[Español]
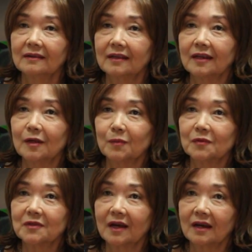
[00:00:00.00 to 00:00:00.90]

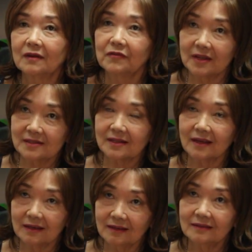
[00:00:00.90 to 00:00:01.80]
tenemos al
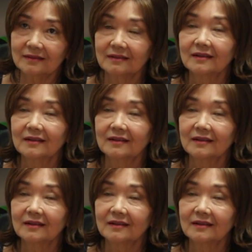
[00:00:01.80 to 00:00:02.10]
Fiesta Inn,